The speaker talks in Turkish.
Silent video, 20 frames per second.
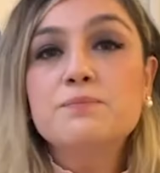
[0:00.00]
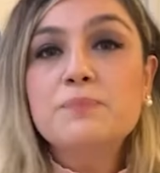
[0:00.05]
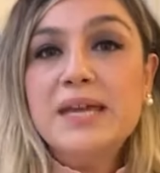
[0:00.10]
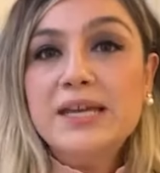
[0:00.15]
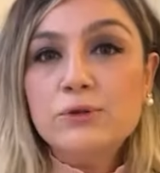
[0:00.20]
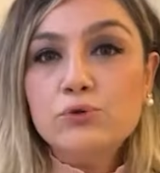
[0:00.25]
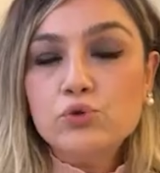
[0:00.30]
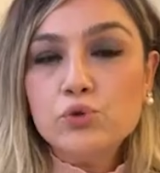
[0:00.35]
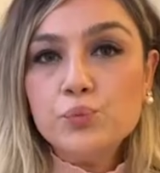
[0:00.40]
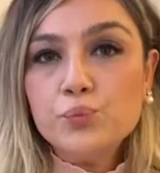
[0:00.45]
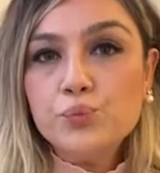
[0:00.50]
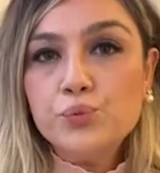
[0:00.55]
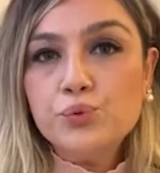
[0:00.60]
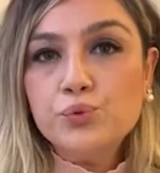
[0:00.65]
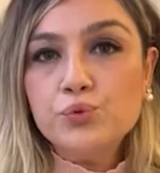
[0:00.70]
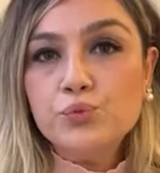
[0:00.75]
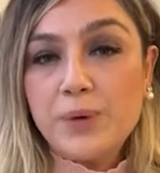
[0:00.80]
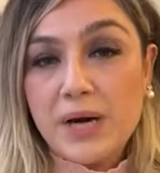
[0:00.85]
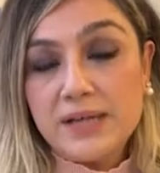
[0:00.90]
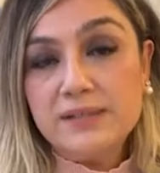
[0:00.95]
Mektup
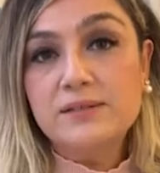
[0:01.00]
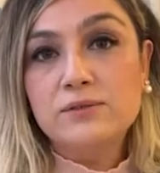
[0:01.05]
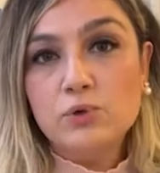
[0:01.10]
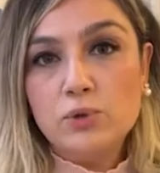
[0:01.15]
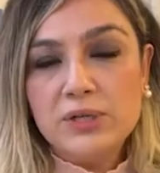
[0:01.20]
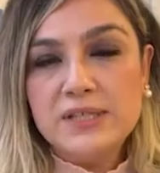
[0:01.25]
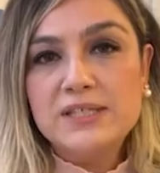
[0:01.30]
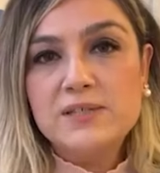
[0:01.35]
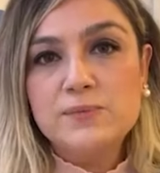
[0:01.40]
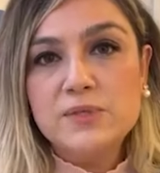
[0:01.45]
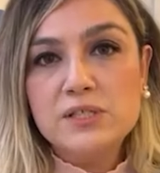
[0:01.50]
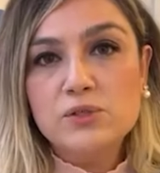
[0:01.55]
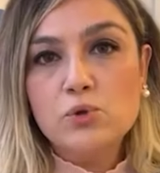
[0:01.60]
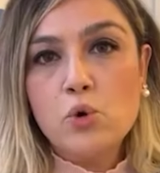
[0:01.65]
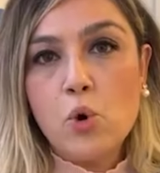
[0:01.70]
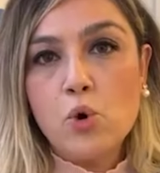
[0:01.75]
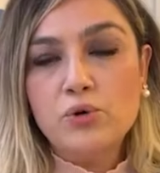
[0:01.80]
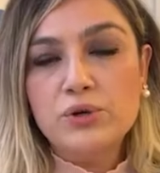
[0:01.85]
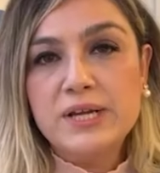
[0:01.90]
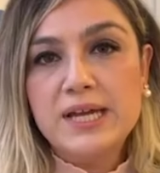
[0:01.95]
Biden yönetiminin
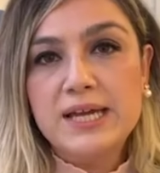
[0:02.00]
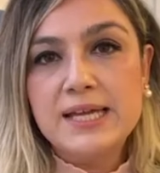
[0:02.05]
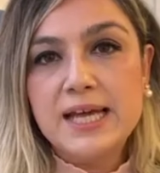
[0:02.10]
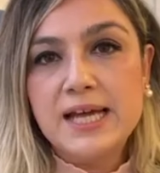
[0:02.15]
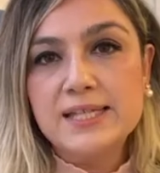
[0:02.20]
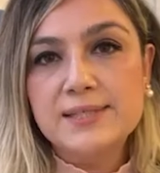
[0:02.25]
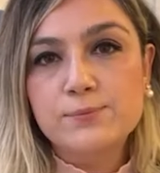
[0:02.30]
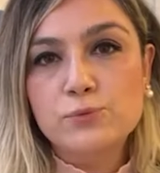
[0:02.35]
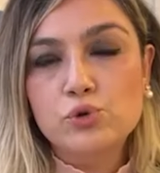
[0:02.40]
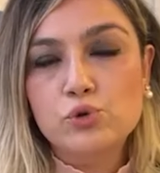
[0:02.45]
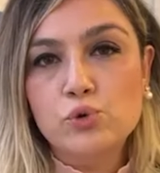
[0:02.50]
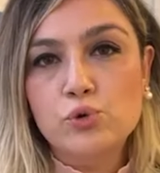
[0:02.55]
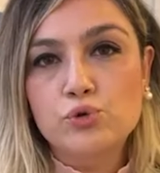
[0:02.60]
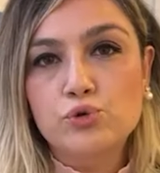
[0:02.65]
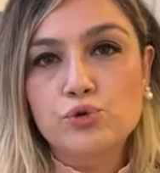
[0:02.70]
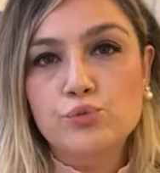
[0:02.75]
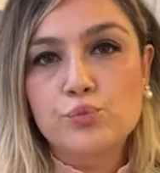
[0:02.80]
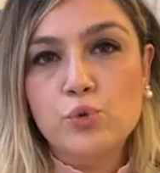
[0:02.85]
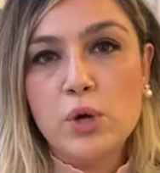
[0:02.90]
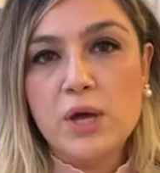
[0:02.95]
kongreye yazmış
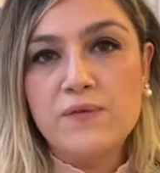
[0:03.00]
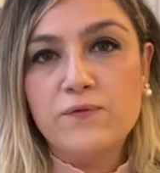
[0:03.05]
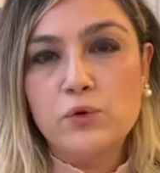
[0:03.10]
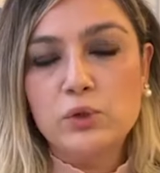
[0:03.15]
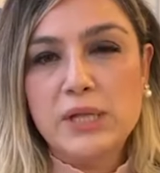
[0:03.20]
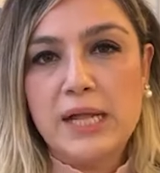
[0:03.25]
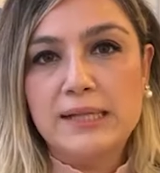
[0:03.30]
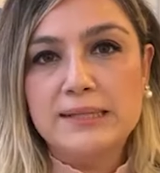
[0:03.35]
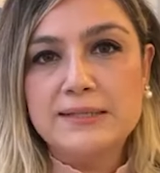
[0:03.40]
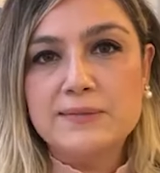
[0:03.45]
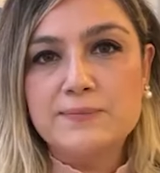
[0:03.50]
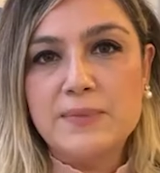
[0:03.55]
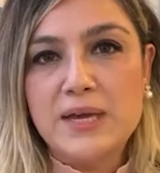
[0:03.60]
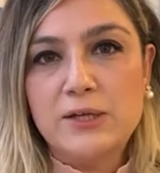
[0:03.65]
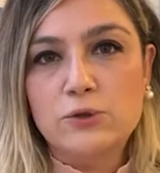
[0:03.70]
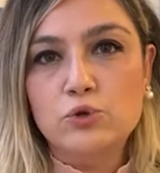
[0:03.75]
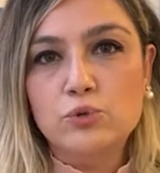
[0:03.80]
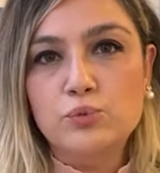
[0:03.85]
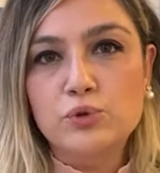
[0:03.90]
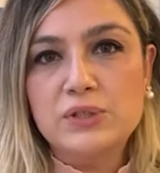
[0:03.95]
olduğu bu F-16
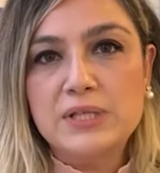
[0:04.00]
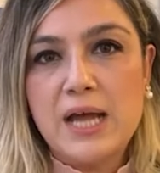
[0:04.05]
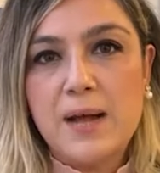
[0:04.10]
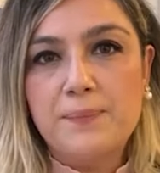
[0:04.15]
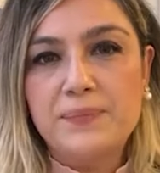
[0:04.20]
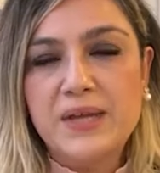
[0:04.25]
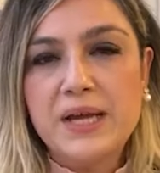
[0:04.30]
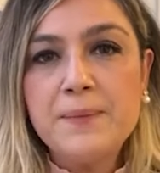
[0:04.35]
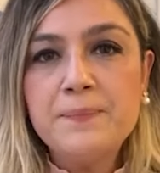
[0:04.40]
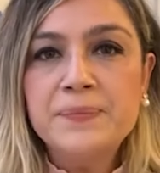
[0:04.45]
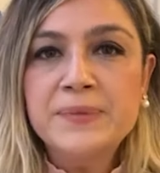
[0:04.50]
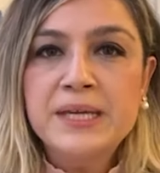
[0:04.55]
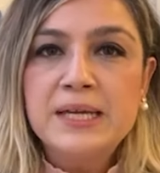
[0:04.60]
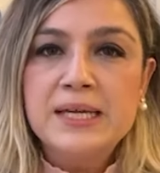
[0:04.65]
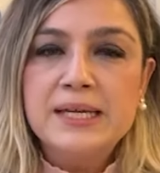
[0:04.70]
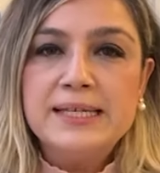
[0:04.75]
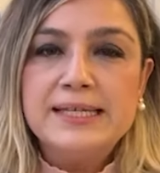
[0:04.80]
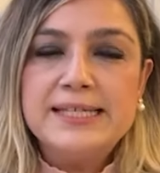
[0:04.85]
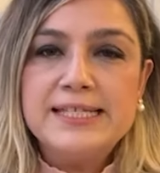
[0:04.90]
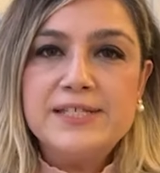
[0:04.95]
mektubu tam da
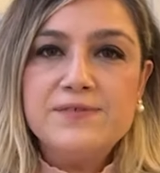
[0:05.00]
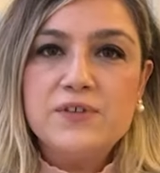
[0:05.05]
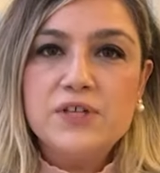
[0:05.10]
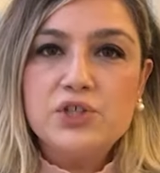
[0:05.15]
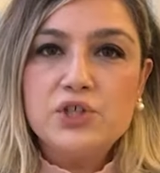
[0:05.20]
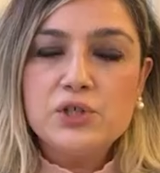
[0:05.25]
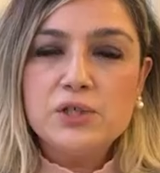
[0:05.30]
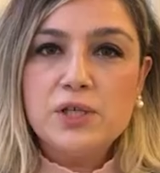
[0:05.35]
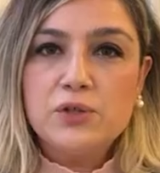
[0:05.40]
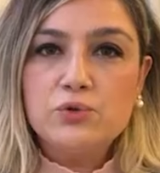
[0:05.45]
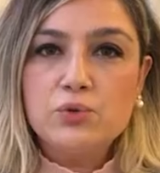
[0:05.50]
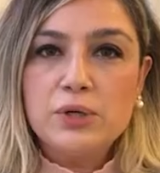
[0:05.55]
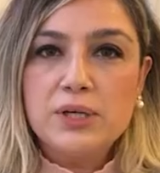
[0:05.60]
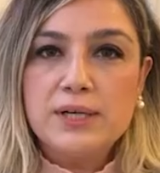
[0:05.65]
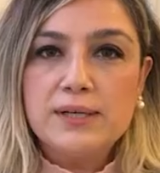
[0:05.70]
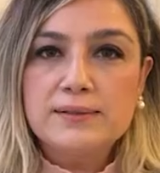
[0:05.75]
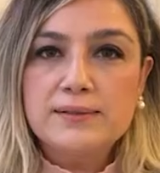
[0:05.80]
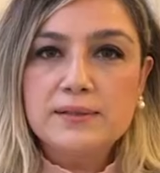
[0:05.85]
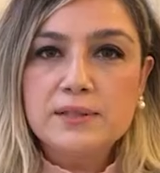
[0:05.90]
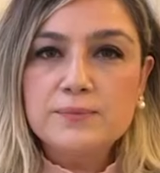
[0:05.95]
İsveç'in
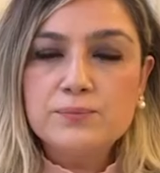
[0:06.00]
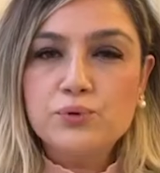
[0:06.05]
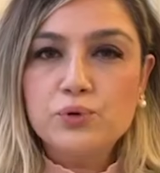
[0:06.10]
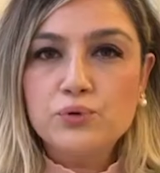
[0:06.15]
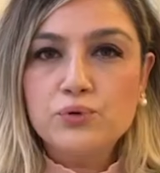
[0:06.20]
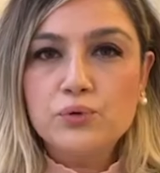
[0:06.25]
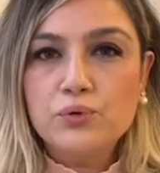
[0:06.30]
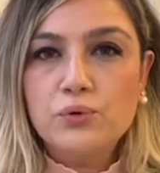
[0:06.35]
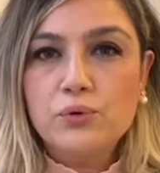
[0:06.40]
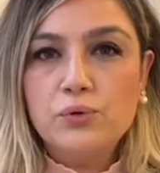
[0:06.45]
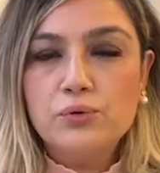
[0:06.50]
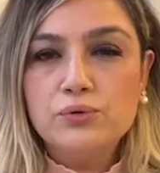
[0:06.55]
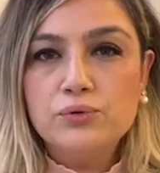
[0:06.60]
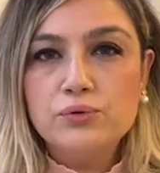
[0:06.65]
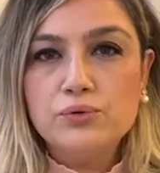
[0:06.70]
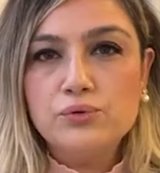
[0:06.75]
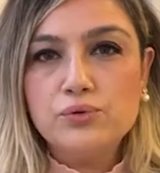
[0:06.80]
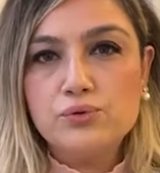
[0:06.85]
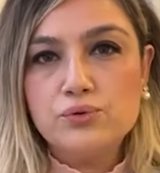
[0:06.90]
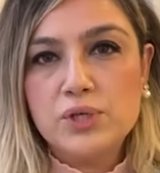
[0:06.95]
NATO'ya katılım
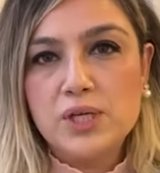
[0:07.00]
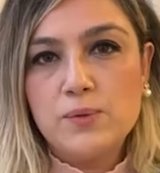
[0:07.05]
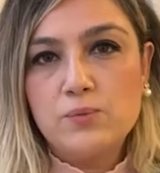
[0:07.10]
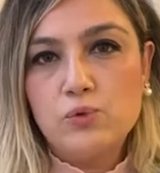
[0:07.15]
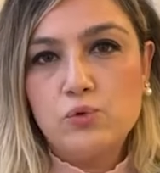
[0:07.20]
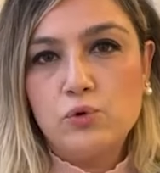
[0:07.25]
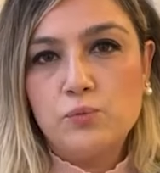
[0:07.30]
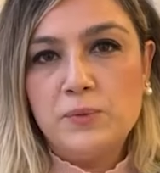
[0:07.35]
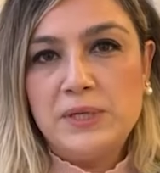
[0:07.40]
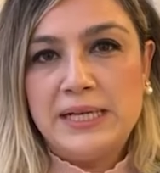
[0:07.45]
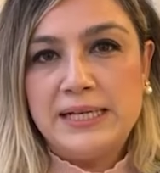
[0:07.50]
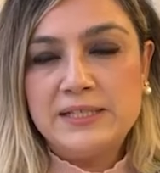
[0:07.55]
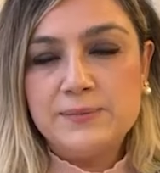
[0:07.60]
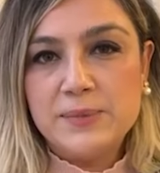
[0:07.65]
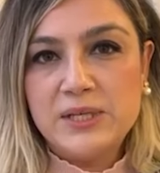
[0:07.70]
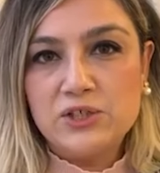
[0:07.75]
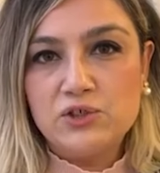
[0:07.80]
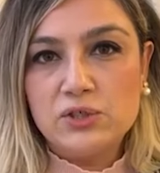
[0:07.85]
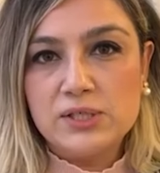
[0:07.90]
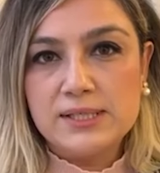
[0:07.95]
protokolünün Türkiye Büyük
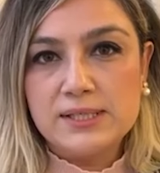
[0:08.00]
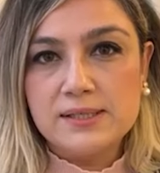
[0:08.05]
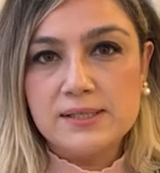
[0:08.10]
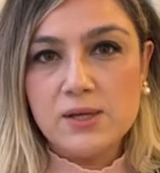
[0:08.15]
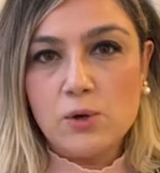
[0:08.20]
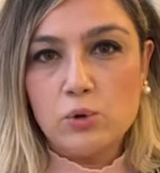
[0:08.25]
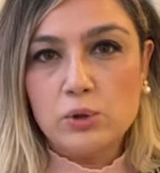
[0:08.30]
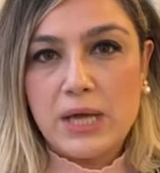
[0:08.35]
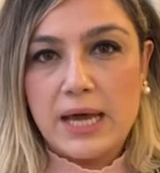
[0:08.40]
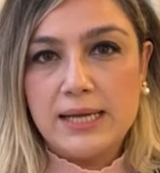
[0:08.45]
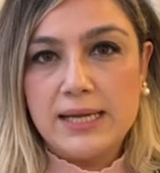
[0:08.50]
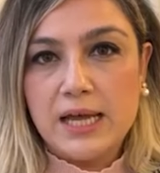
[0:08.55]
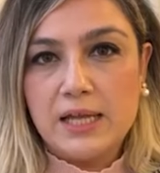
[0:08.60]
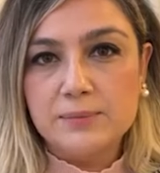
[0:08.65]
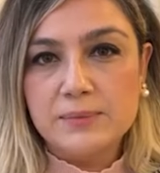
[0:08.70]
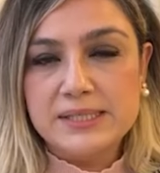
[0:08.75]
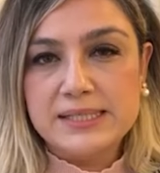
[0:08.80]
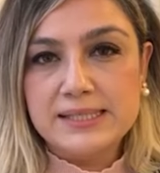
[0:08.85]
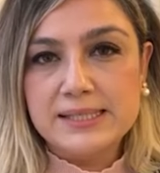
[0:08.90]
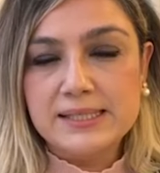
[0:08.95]
Millet Meclisi'nde
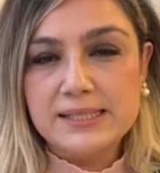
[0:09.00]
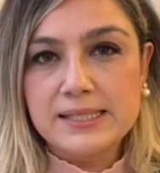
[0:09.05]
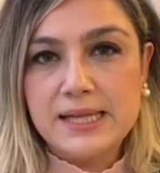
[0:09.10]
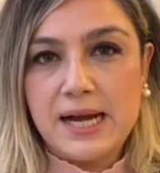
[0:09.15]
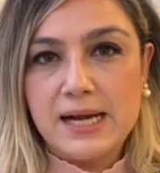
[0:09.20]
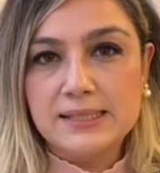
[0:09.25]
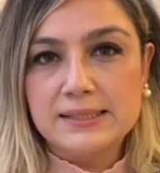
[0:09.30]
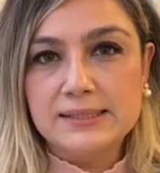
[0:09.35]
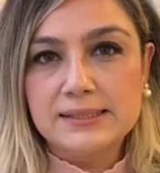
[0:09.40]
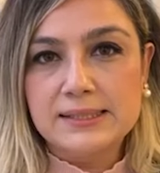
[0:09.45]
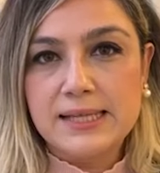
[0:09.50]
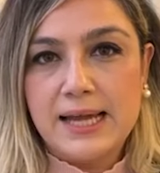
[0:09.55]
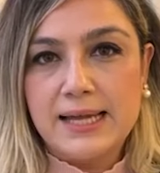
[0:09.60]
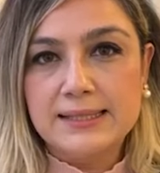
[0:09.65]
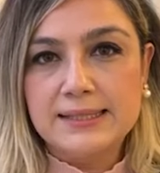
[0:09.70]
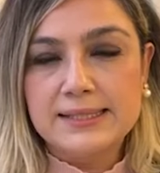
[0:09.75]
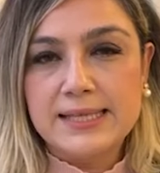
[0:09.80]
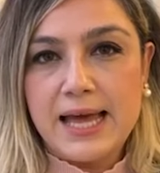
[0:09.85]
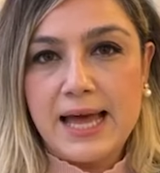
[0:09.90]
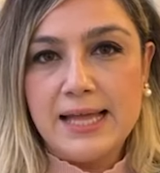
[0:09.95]
onaylanmasının
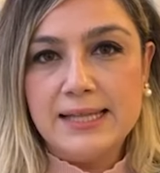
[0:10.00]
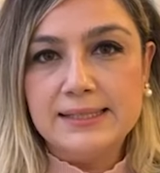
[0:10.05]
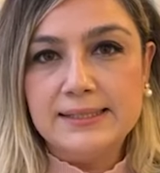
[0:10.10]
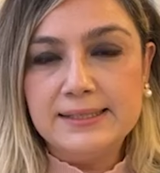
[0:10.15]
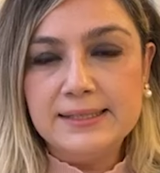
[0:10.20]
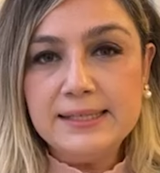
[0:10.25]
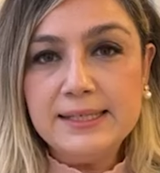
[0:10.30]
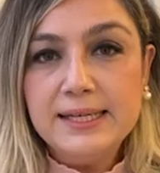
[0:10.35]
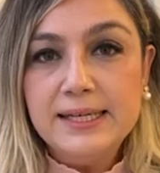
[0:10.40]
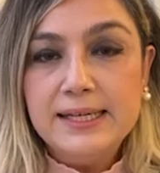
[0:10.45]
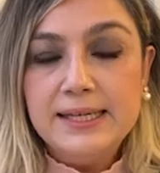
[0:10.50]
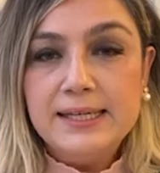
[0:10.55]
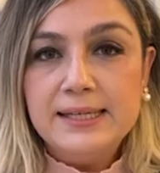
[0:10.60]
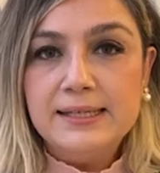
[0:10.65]
ardından geldi.